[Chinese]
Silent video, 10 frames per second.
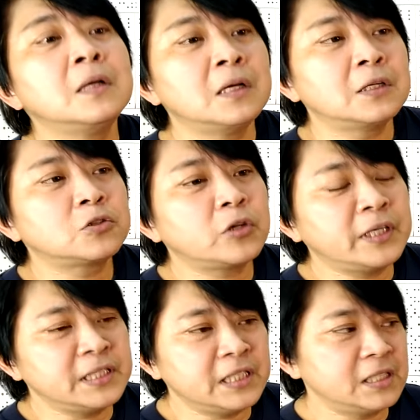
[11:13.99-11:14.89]
对，所
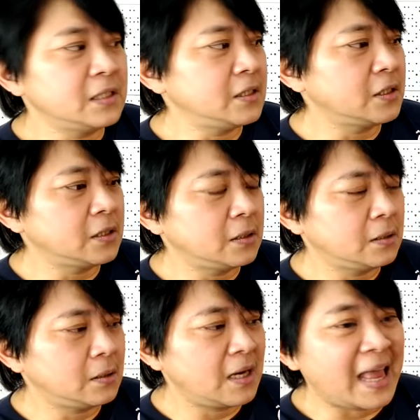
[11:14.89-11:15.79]
以接着就
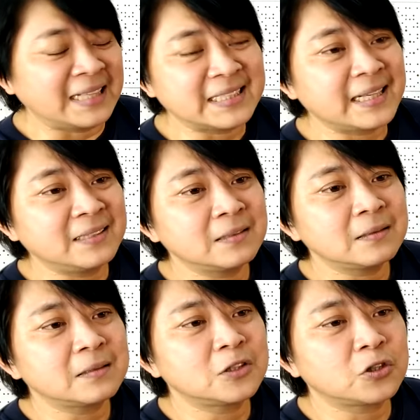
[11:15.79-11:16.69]
是蓝山
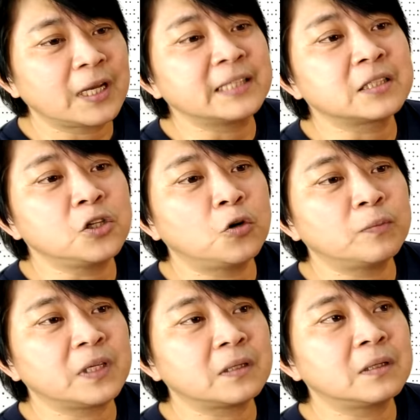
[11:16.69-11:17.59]
就开始有
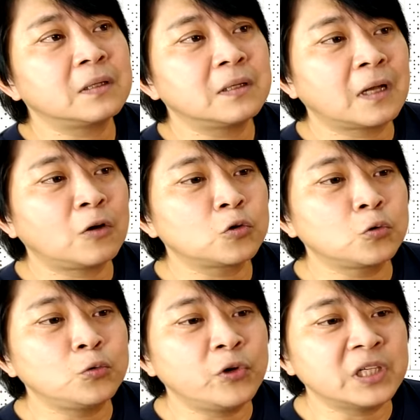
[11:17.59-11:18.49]
名了，然后
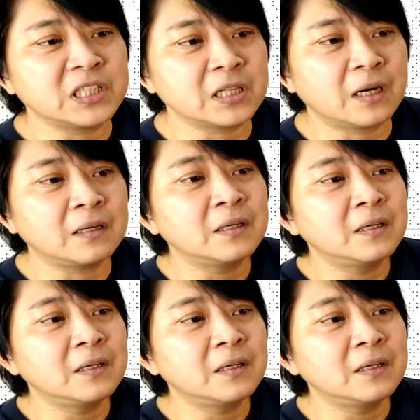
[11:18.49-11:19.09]
渡月桥，